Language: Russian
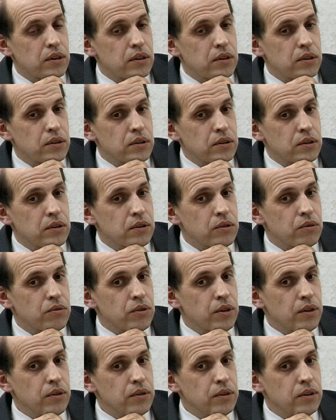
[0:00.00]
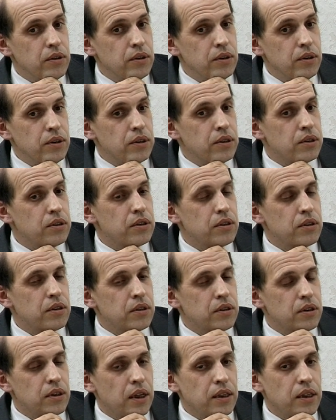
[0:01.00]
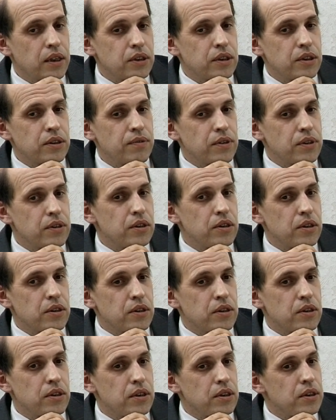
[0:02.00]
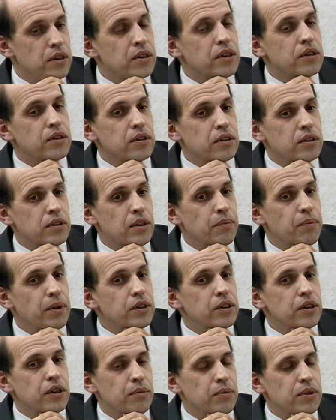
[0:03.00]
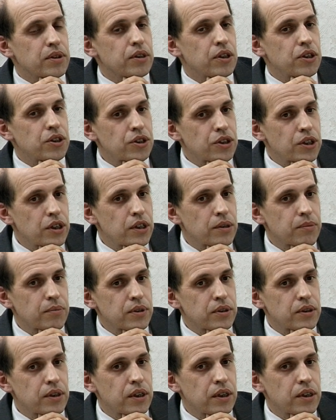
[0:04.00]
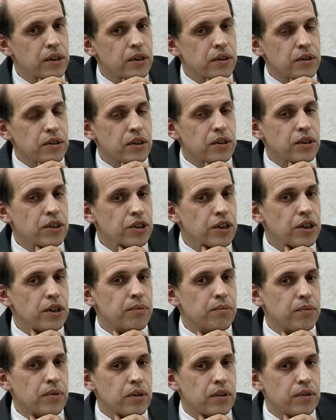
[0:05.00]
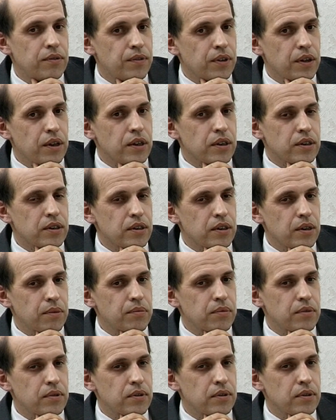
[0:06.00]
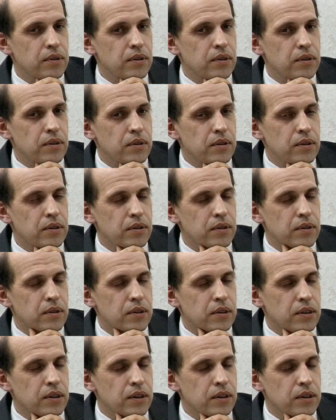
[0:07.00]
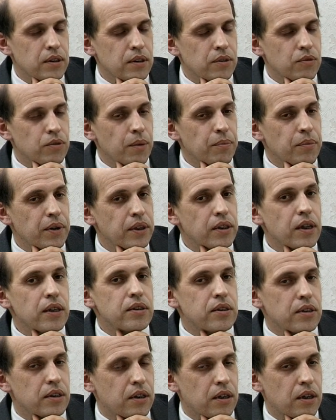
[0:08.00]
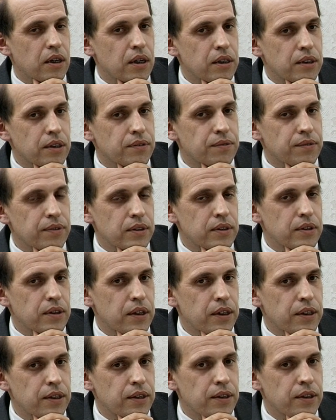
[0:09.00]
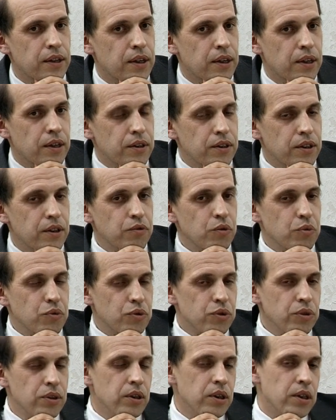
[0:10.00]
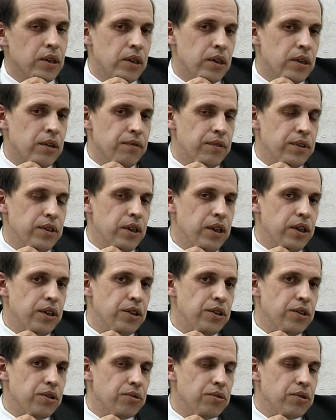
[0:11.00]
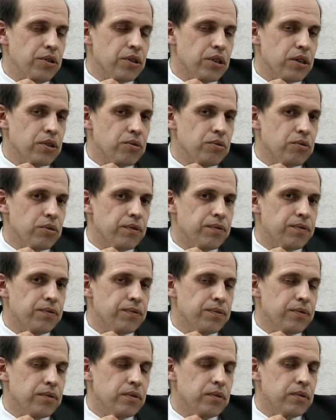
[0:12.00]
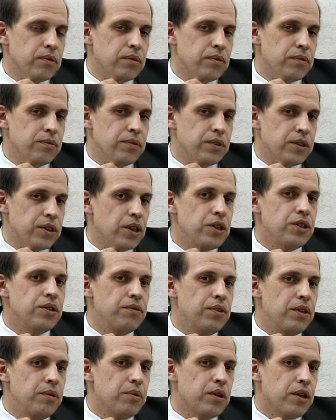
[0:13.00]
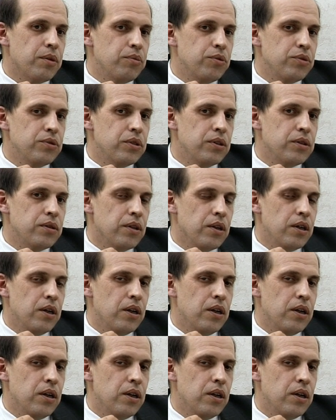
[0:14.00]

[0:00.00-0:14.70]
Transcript: э, э, а также связаны с, с, с дополнительным оснащением отделения, с оснащением, вернее, с, с укомплектацией кадров отделения. Дело в том, что в отделении хирургии сосудов э, в настоящее время работает